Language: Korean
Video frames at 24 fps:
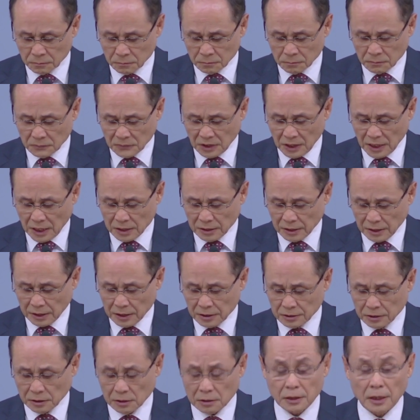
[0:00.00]

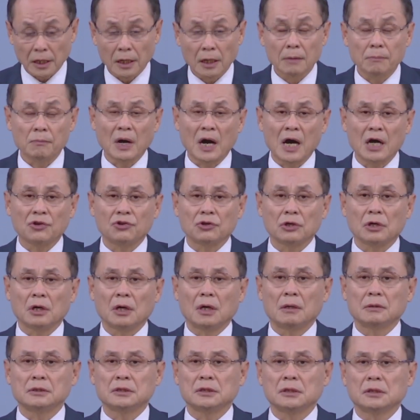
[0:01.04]
깨달았을 때
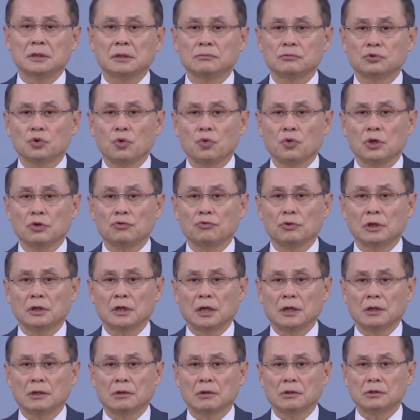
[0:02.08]
마귀가 지금 속이고
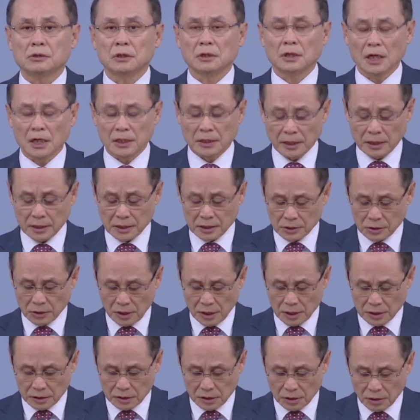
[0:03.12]
있다는 것을
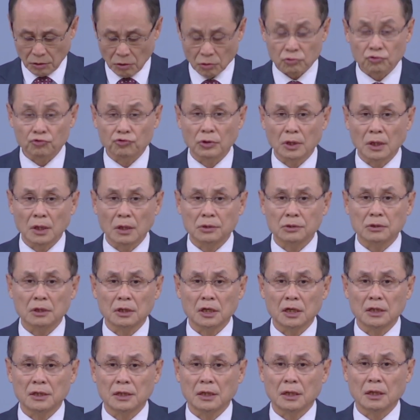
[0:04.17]
깨달았어야지 엉뚱한 것을
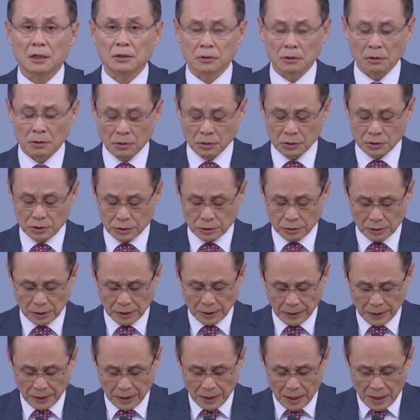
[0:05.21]
깨달은 거죠.
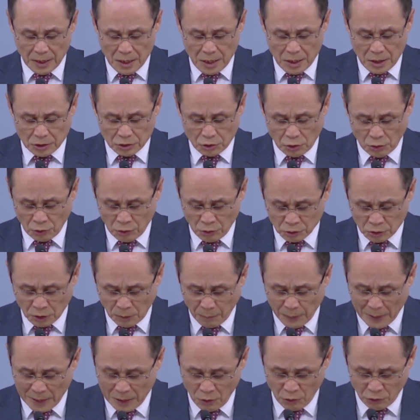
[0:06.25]
성경적
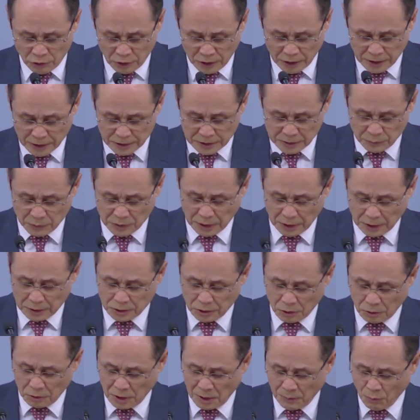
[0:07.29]
반론을 하겠습니다.
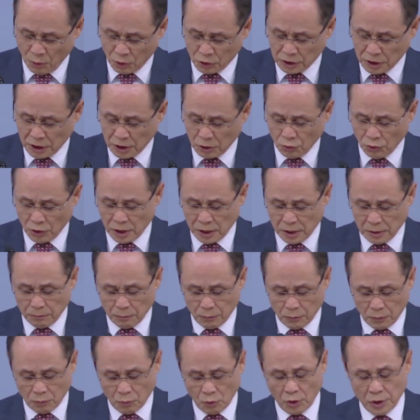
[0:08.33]
선한 목자 교회
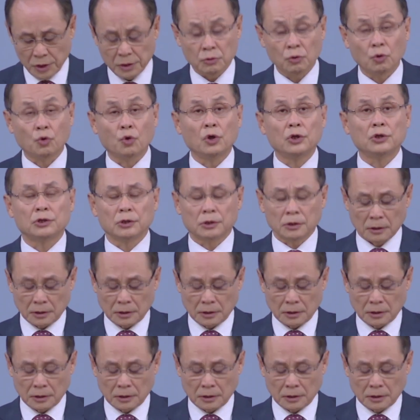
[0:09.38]
모인 교인들은